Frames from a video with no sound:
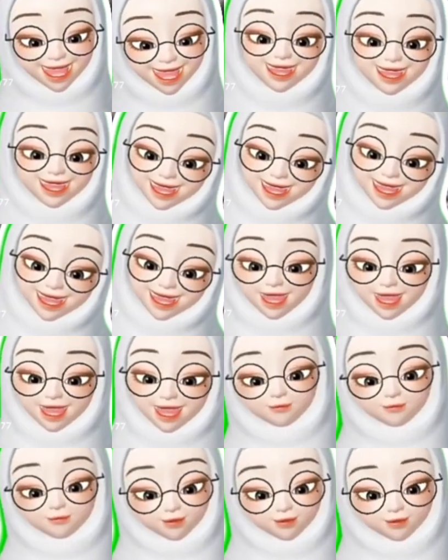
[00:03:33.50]
Davidson,
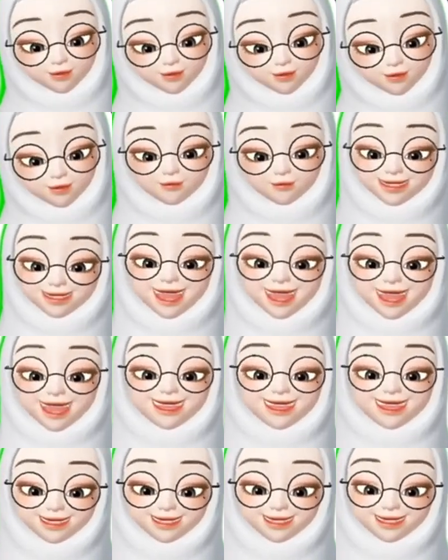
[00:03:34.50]
ikon motor
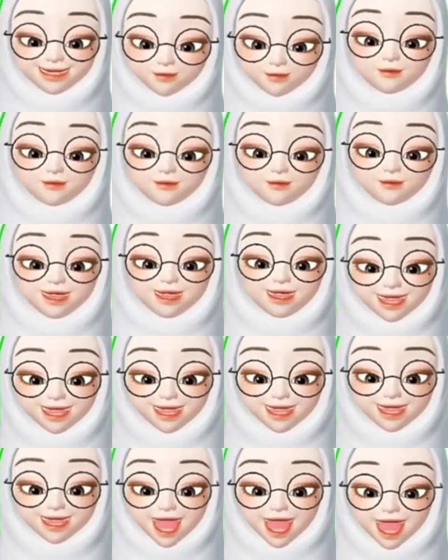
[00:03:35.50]
cruiser dengan desain
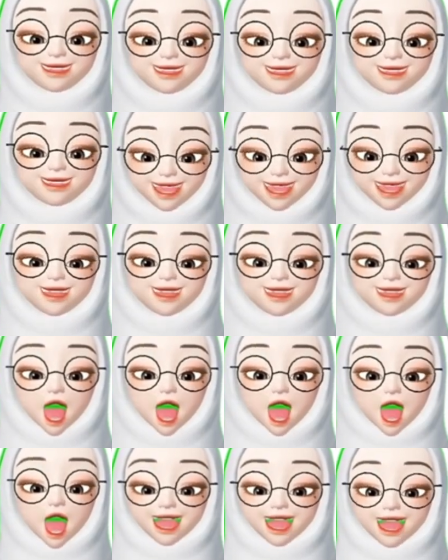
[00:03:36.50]
klasik dan suara
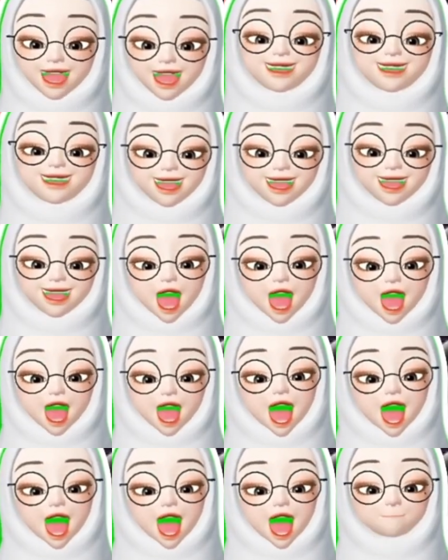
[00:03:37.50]
mesin yang khas.
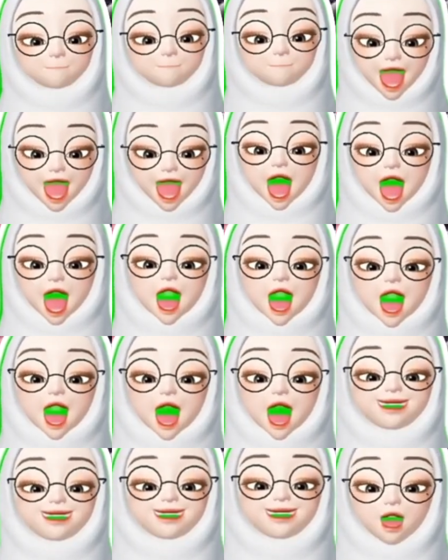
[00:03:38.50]
Memiliki
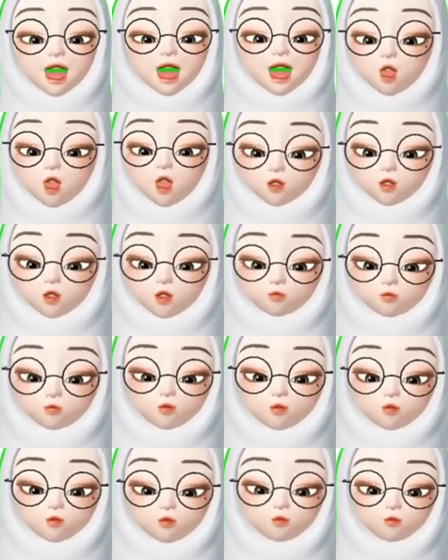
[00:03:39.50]
komunitas penggemar yang
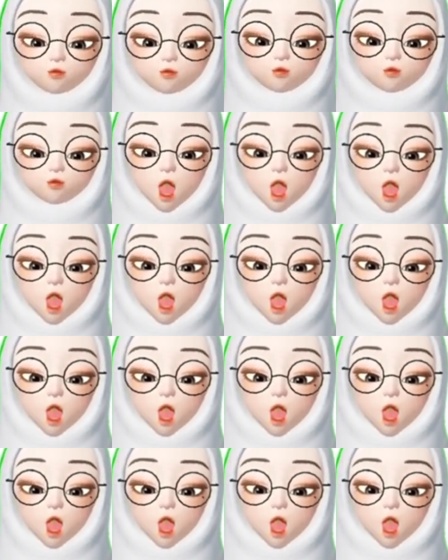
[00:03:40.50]
sangat kuat.